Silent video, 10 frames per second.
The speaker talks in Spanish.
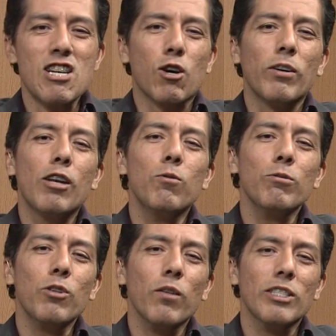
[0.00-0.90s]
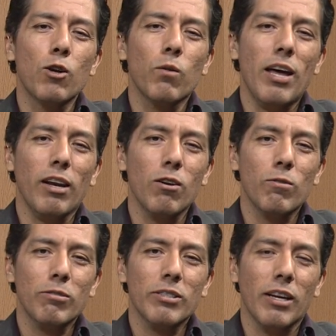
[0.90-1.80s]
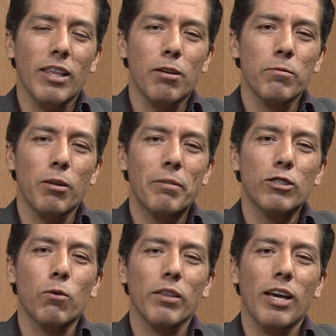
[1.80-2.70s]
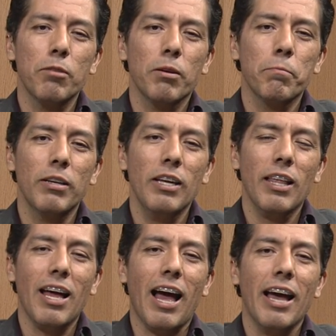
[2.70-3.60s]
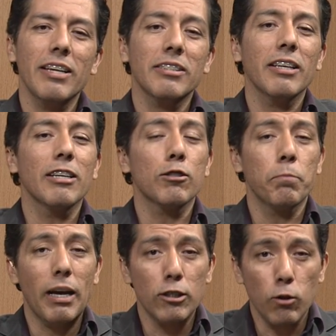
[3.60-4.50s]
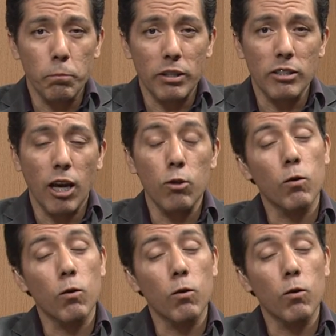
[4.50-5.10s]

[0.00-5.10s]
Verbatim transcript: Con el gusto de saludarlos, le damos la más cordial bienvenida a este espacio pensado,